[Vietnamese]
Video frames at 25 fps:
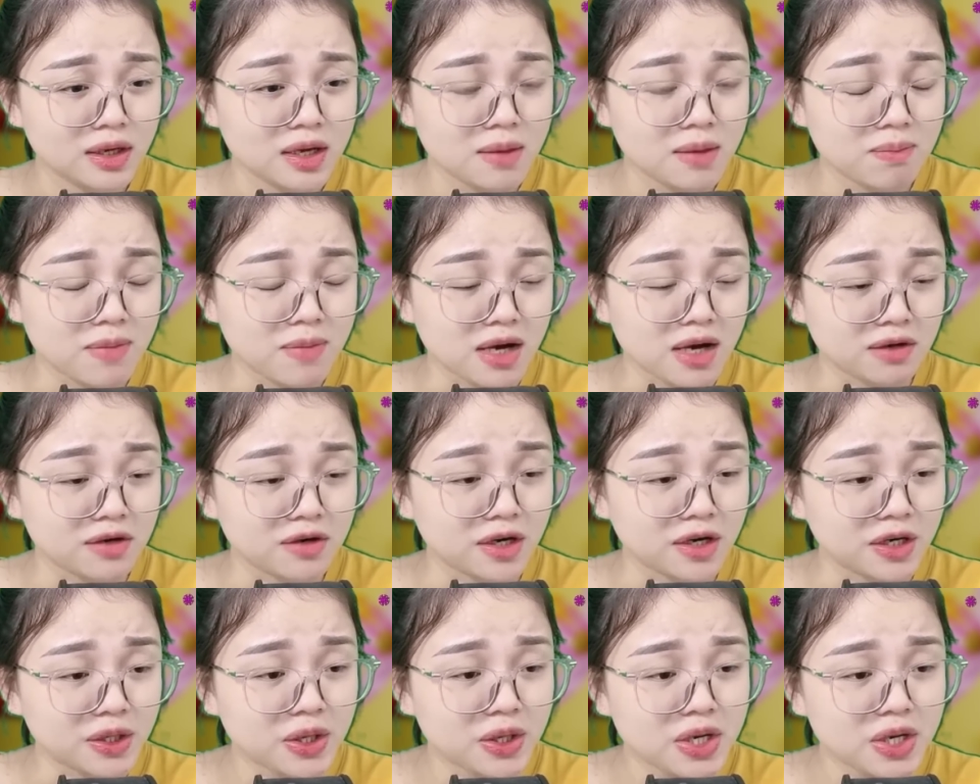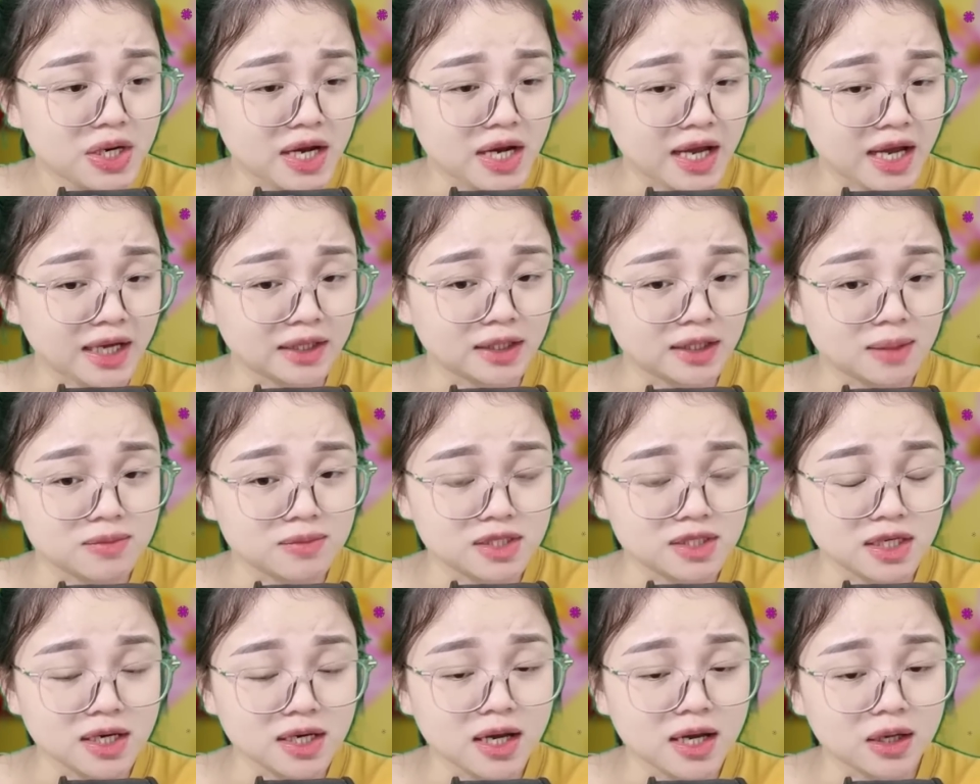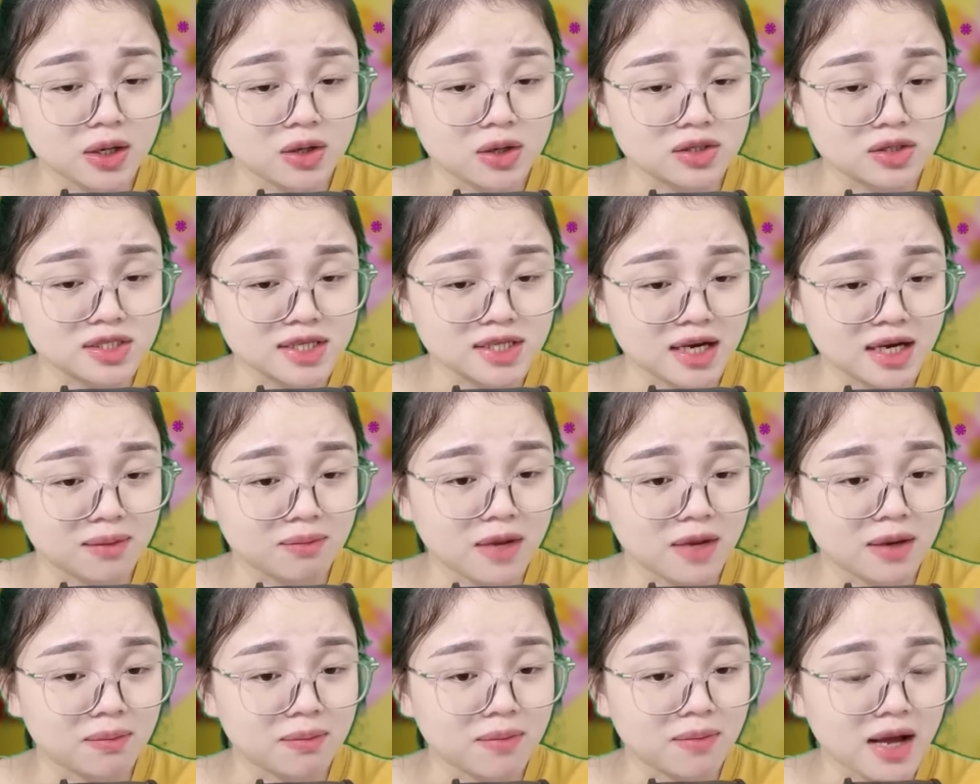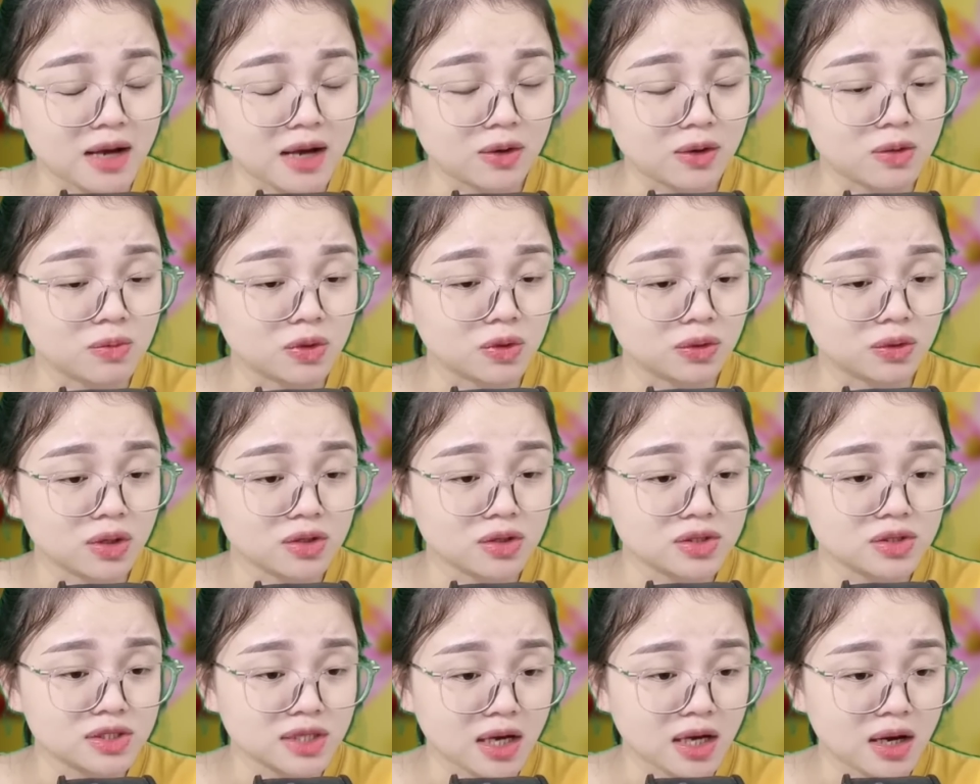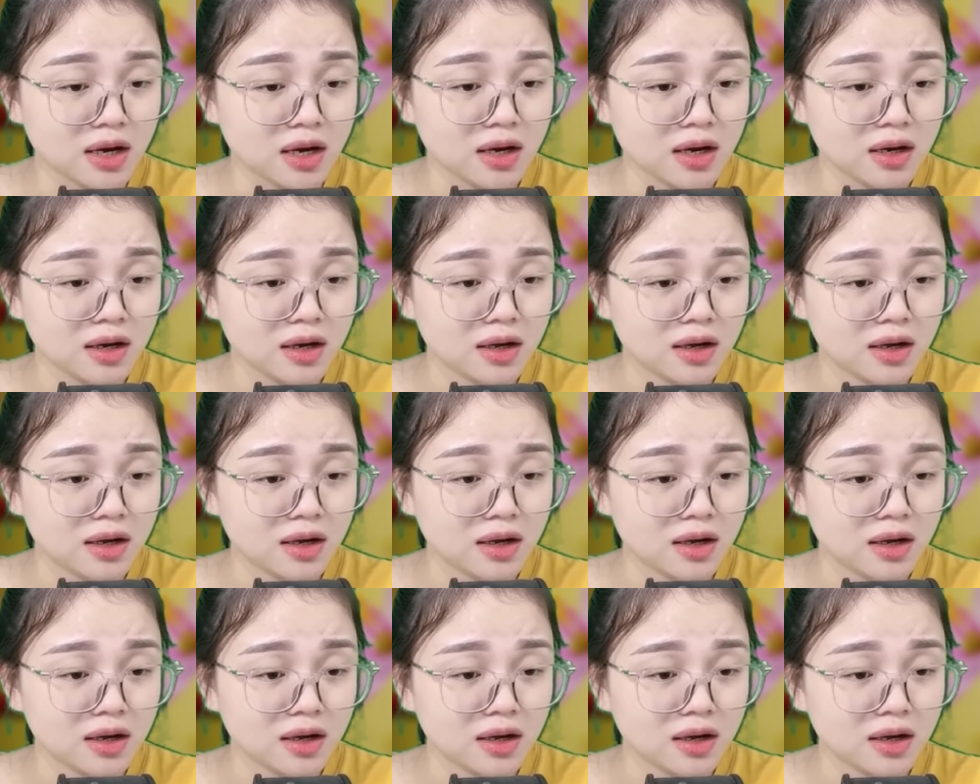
Mạng người ở nơi này thậm chí là còn chẳng bằng mạng của một con chó.